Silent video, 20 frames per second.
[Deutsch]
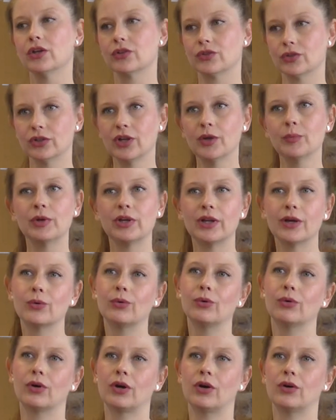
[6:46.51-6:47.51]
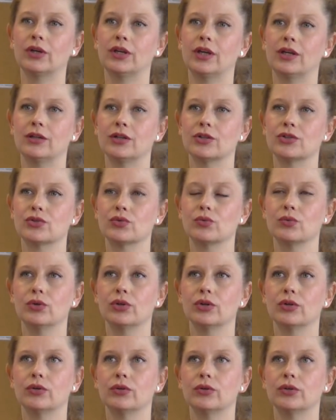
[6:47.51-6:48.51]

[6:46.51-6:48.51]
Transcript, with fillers: Sonderpädagogen auch hier an der Schule